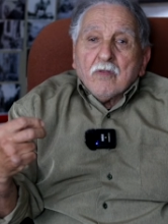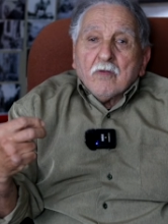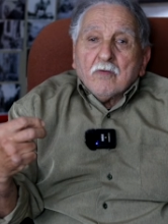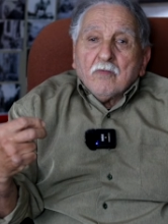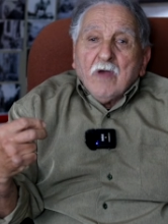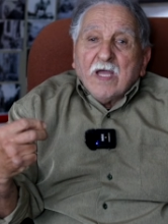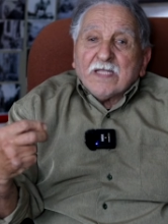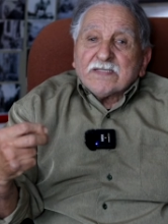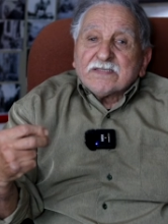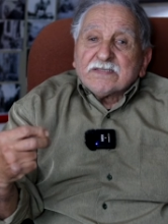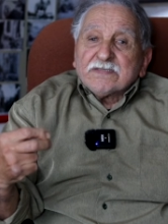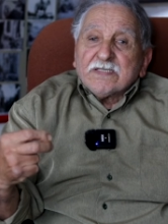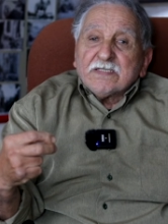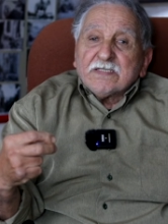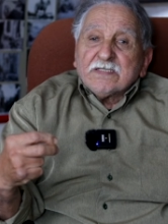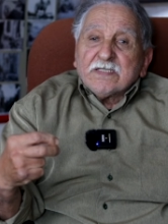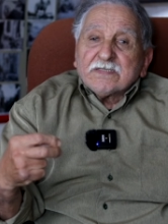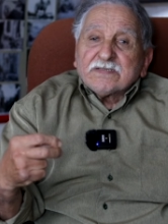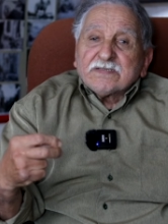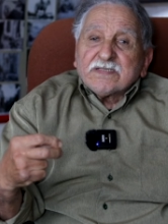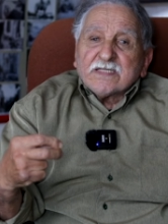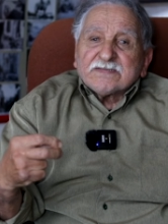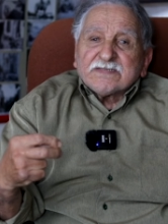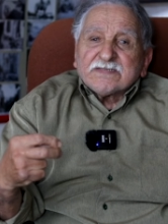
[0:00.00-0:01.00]
واحد
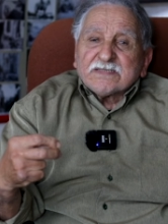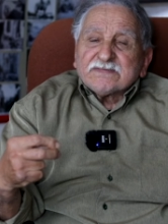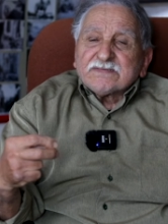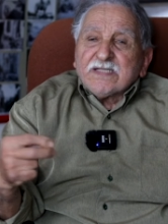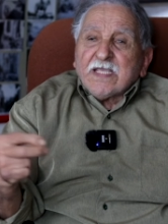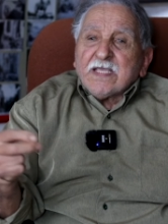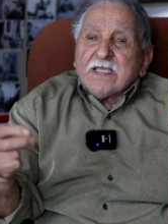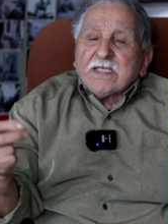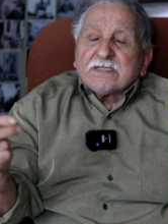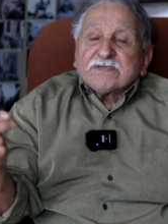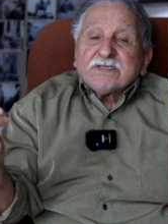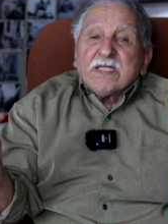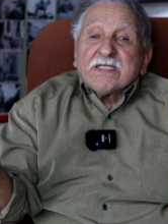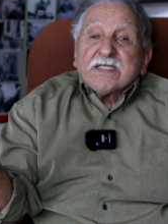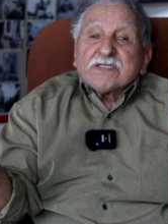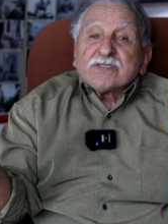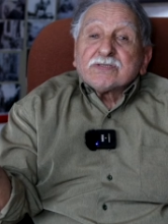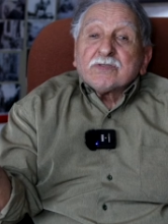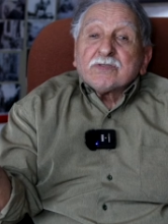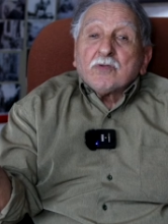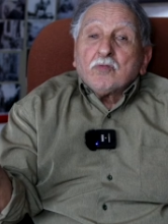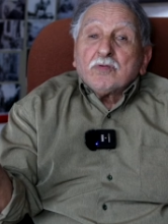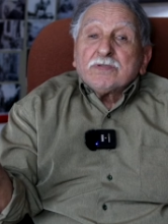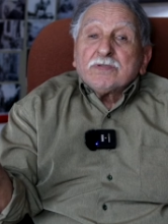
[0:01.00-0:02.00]
ثلاثه دقائق
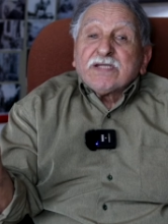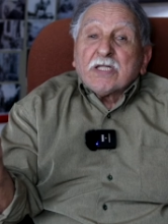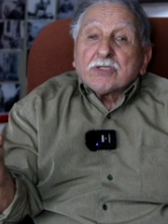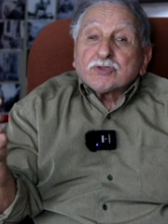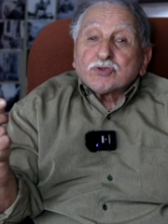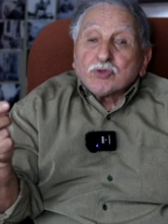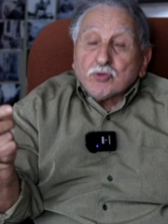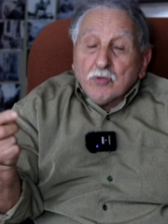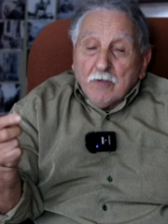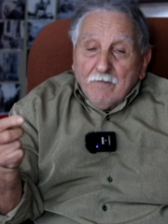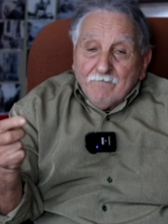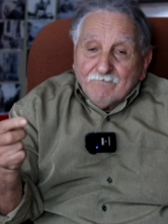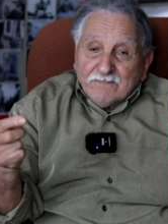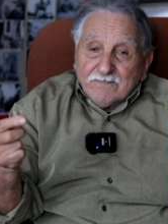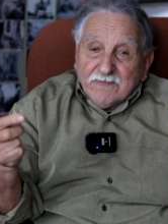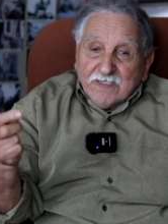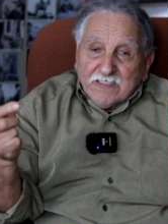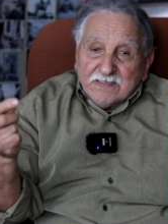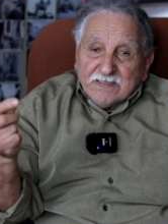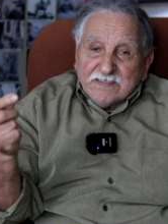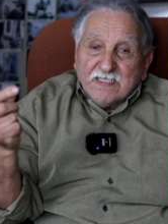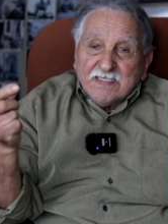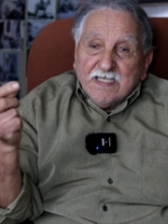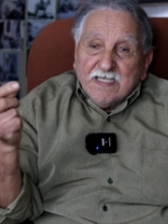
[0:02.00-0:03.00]
داز ولد اختو
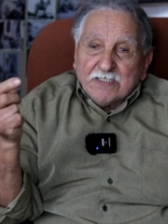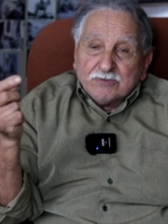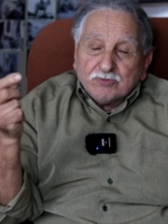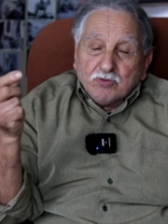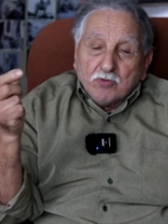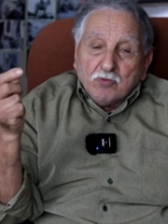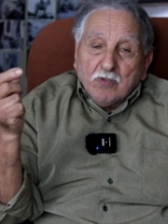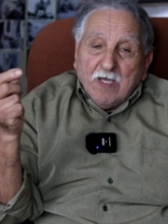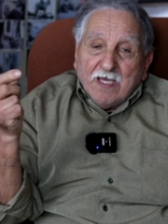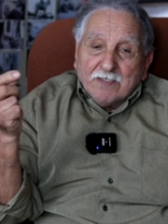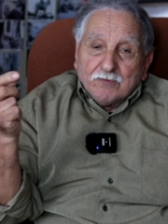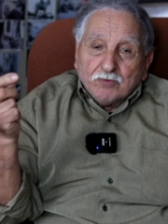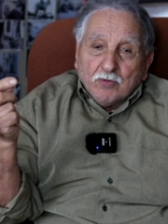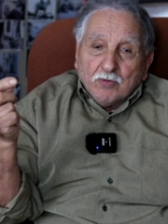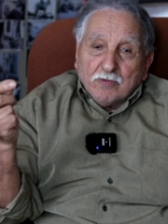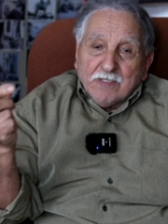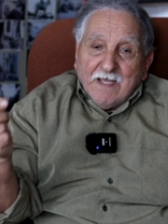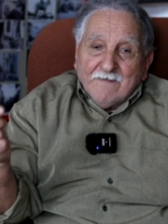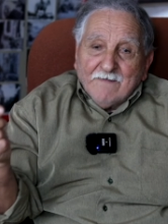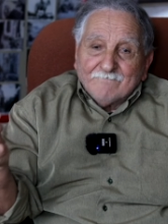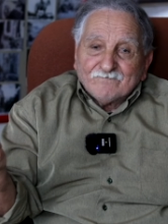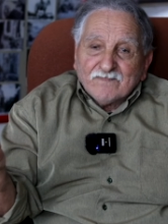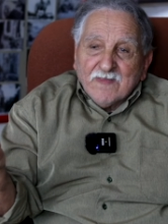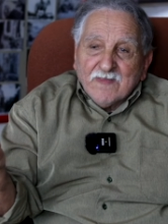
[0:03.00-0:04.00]
كنا نعيطوا له
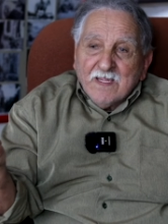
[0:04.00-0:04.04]
النوره